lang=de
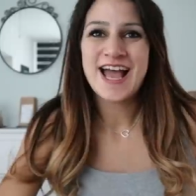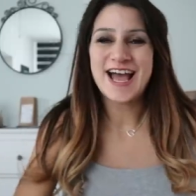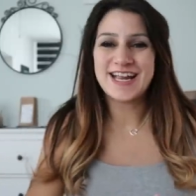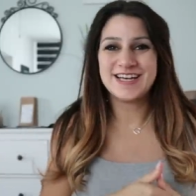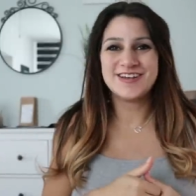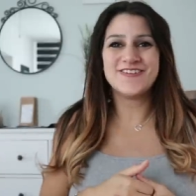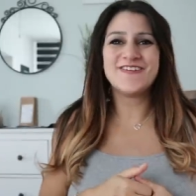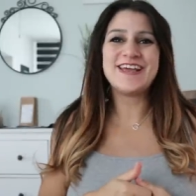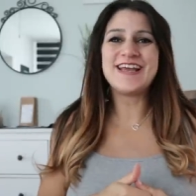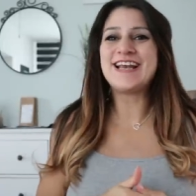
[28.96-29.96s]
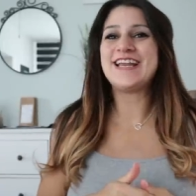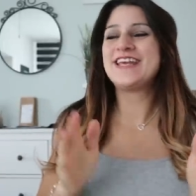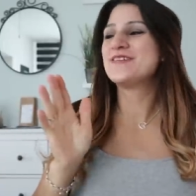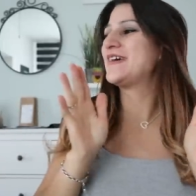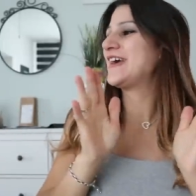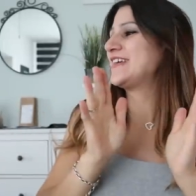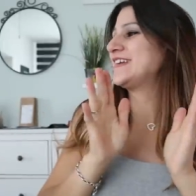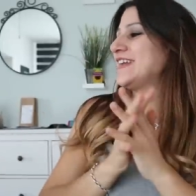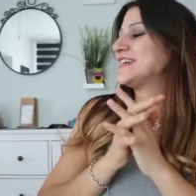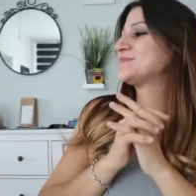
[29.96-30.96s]
Hallo
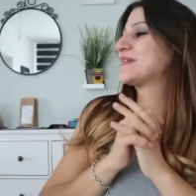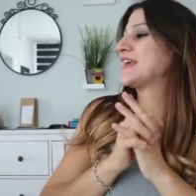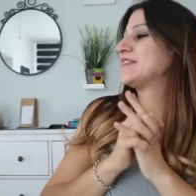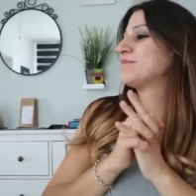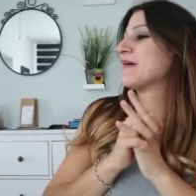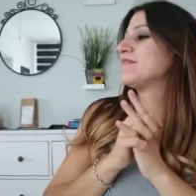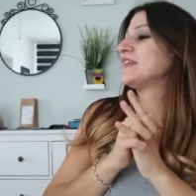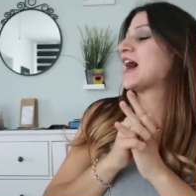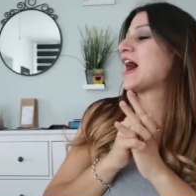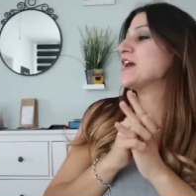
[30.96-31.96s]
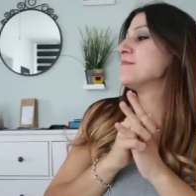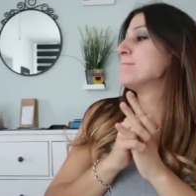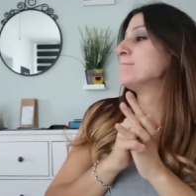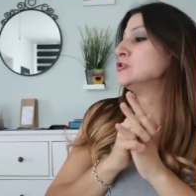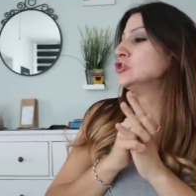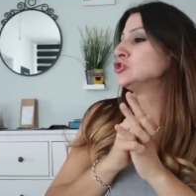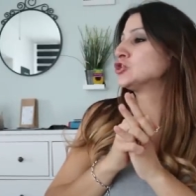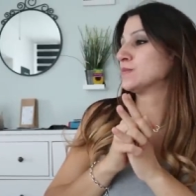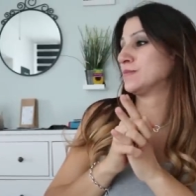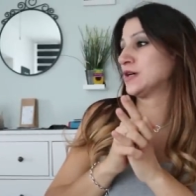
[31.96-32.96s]
Lieben, es beginnt mal wieder ein
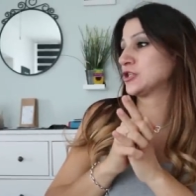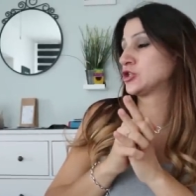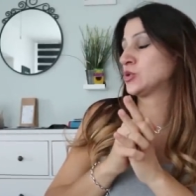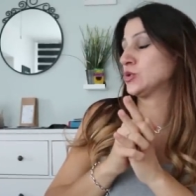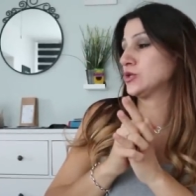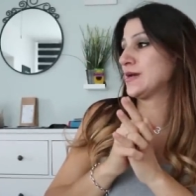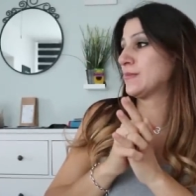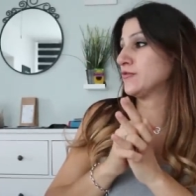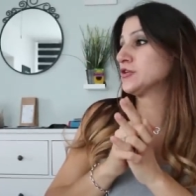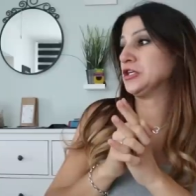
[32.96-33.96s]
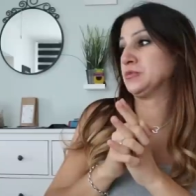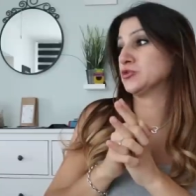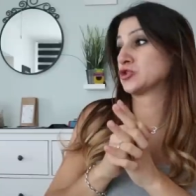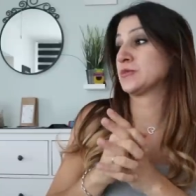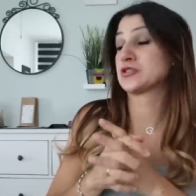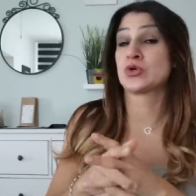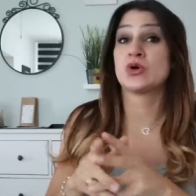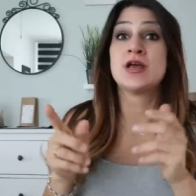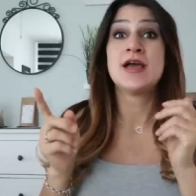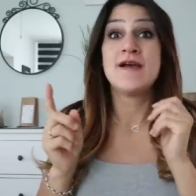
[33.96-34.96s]
Mischmasch-Haul, aber wirklich
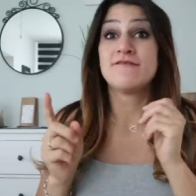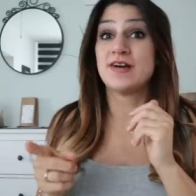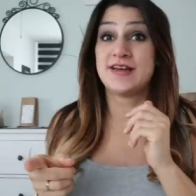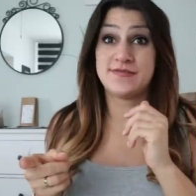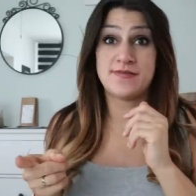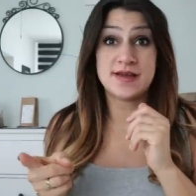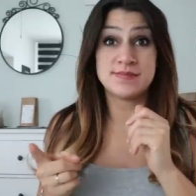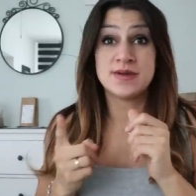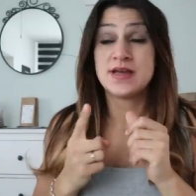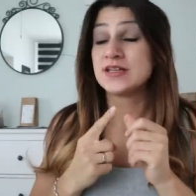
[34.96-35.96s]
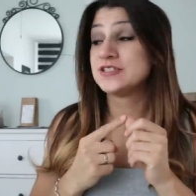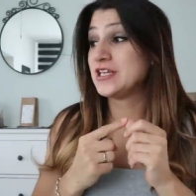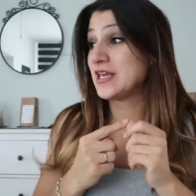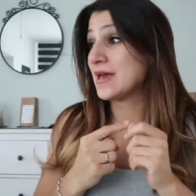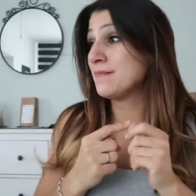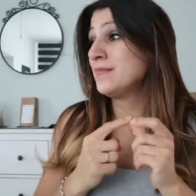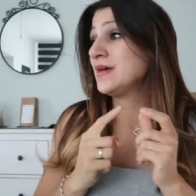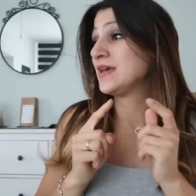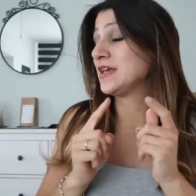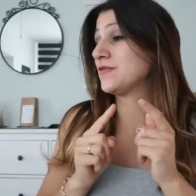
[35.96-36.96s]
Mischmasch-Haul, weil ich war im DM,
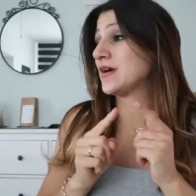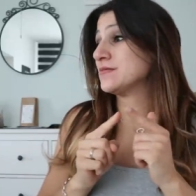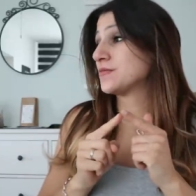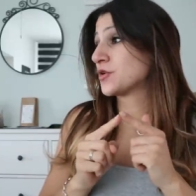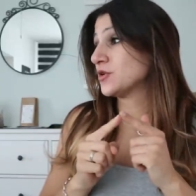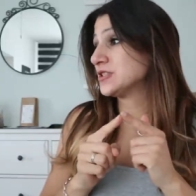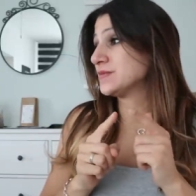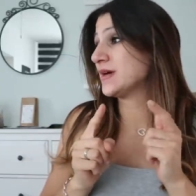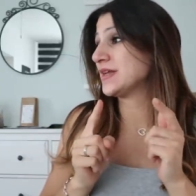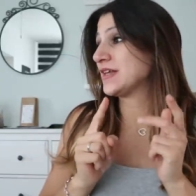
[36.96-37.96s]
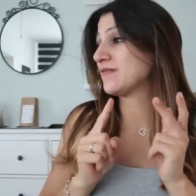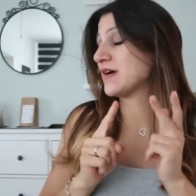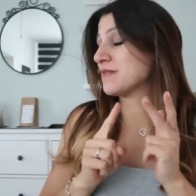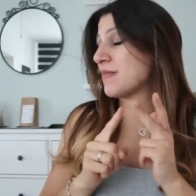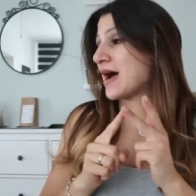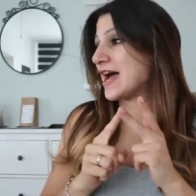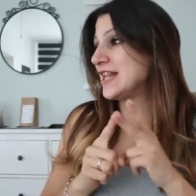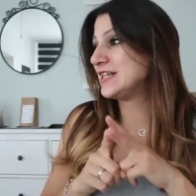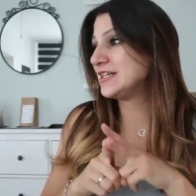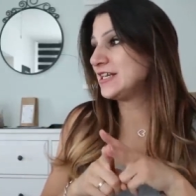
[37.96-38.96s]
ich war im Rossmann, ich war im
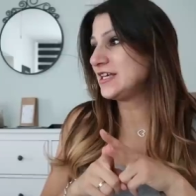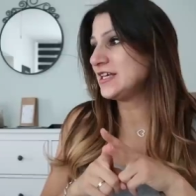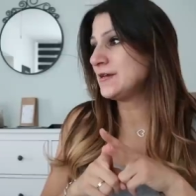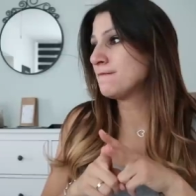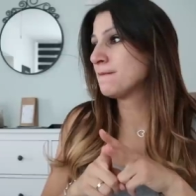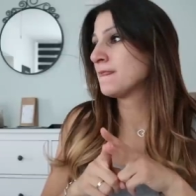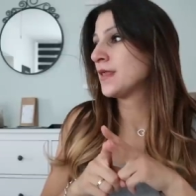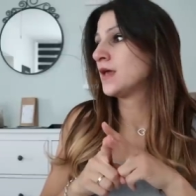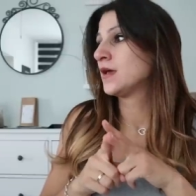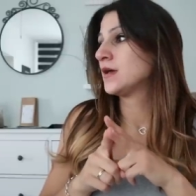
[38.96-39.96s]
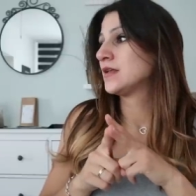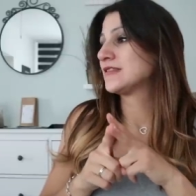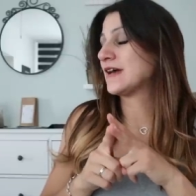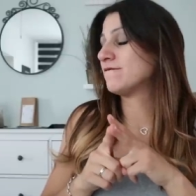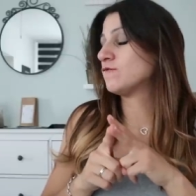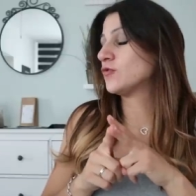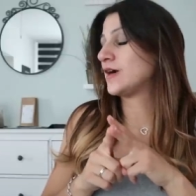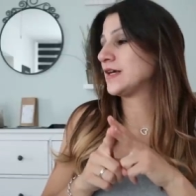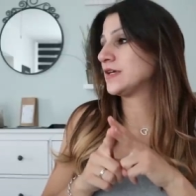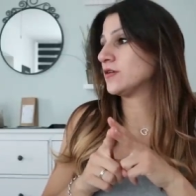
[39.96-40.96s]
Aldi, dann wo
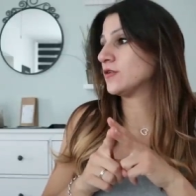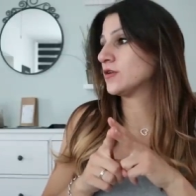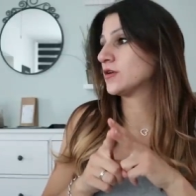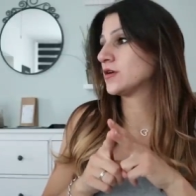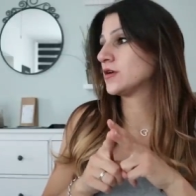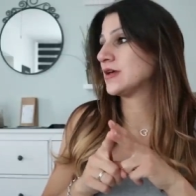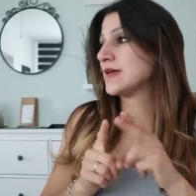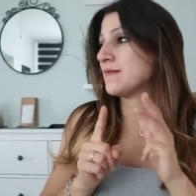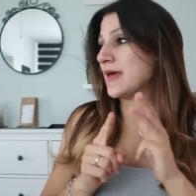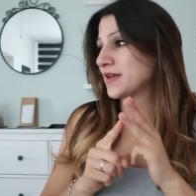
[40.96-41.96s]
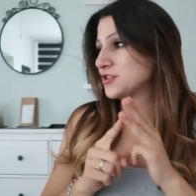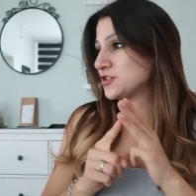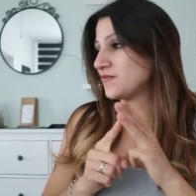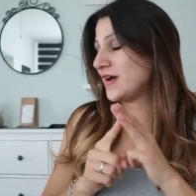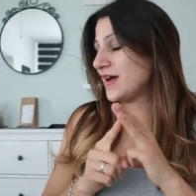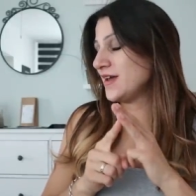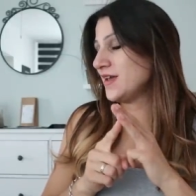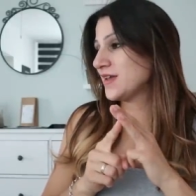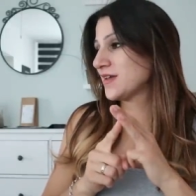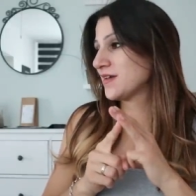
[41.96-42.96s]
war ich noch? Im Action war
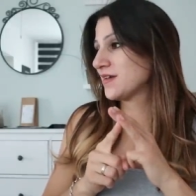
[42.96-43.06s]
ich